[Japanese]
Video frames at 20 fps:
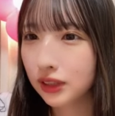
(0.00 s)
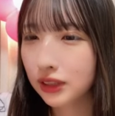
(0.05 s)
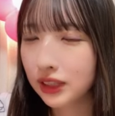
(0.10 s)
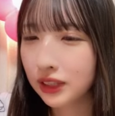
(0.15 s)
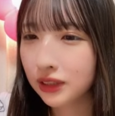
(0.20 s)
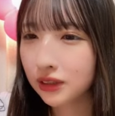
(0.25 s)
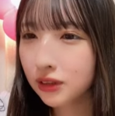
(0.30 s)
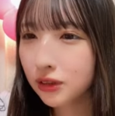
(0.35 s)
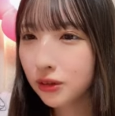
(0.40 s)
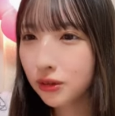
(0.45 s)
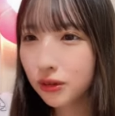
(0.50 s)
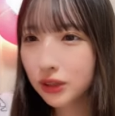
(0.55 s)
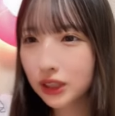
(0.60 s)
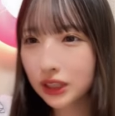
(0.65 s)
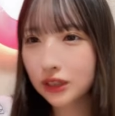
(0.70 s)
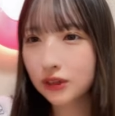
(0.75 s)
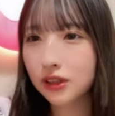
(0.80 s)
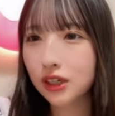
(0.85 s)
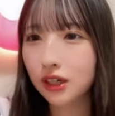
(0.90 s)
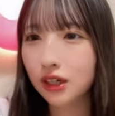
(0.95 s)
牛の子
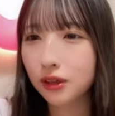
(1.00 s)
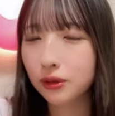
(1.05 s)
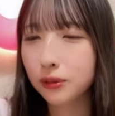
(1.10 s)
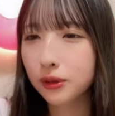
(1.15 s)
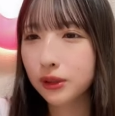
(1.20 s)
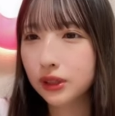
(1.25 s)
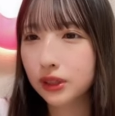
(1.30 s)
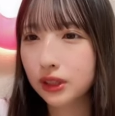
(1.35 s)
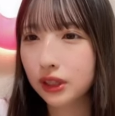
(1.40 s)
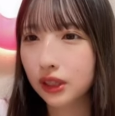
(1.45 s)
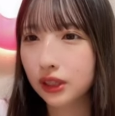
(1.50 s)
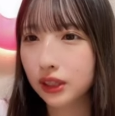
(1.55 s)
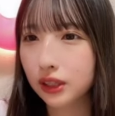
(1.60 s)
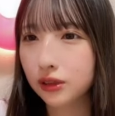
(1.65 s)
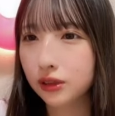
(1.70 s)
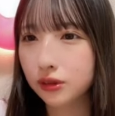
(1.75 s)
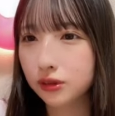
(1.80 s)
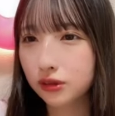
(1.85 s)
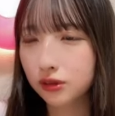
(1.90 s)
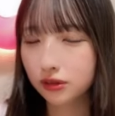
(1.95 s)
いるから覚えてあげ
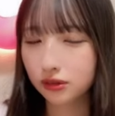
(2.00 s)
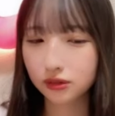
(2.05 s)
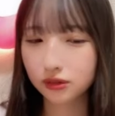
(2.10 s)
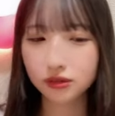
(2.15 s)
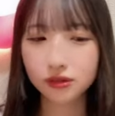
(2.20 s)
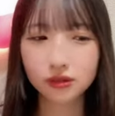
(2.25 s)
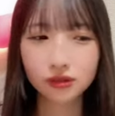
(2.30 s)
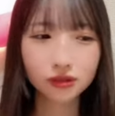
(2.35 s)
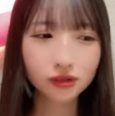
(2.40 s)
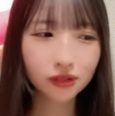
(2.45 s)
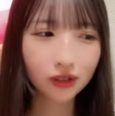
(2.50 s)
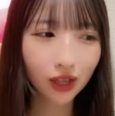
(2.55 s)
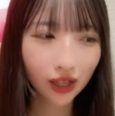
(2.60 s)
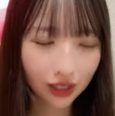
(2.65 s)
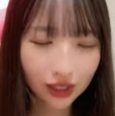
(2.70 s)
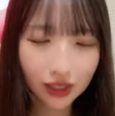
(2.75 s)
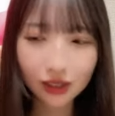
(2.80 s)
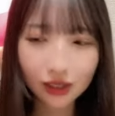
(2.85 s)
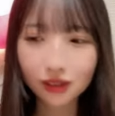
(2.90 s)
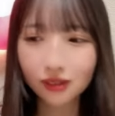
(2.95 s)
ようは
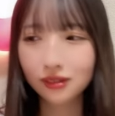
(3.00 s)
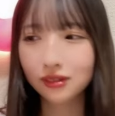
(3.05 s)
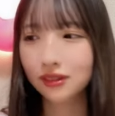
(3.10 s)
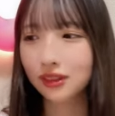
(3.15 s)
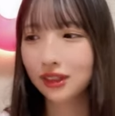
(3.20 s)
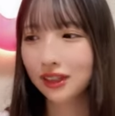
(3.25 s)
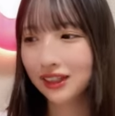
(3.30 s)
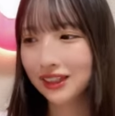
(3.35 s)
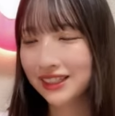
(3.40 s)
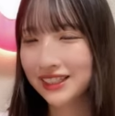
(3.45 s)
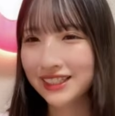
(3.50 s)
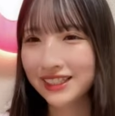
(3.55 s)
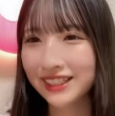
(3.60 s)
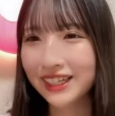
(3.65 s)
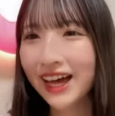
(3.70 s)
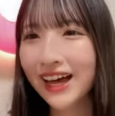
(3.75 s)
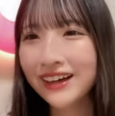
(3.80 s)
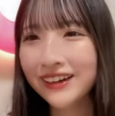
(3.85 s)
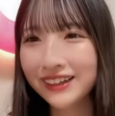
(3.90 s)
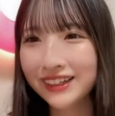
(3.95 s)
い違
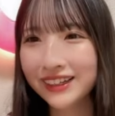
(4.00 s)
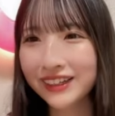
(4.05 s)
う